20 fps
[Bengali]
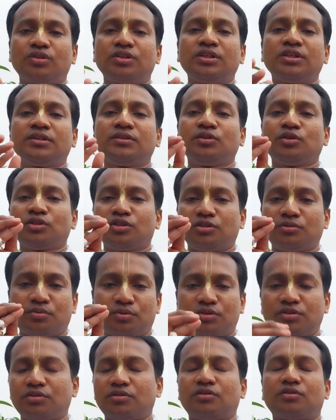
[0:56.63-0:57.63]
সেই
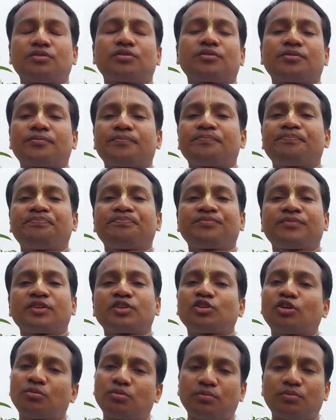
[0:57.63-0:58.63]
ভিডিওটির নোটিফিকেশান
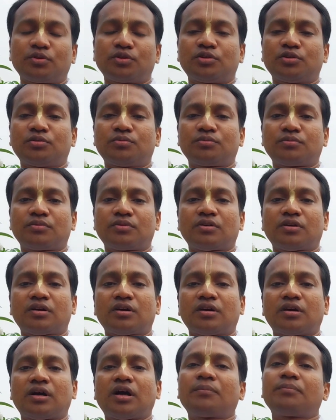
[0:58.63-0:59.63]
সর্বপ্রথম
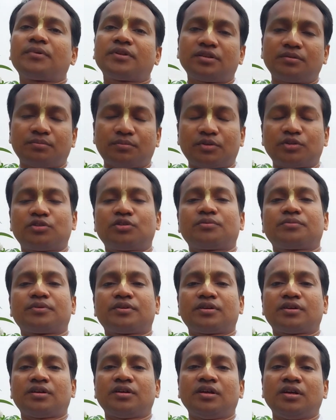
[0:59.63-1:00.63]
আপনার
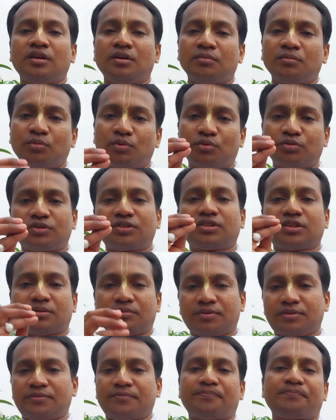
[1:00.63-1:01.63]
মোবাইলে পৌঁছে যাবে
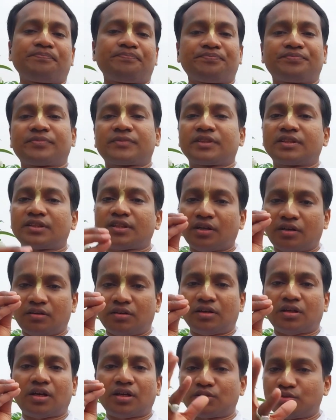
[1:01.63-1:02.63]
তাহলে
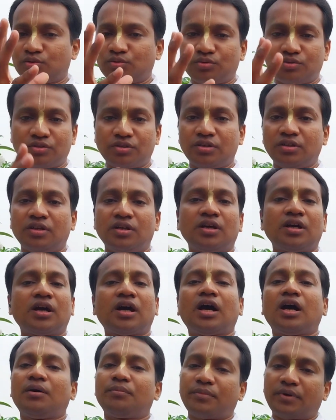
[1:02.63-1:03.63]
আসুন
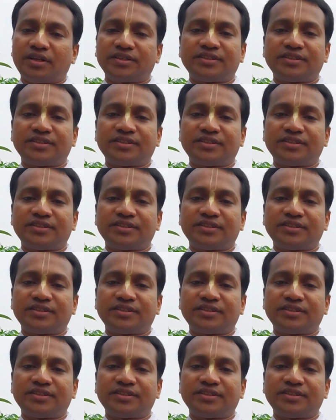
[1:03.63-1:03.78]
আমরা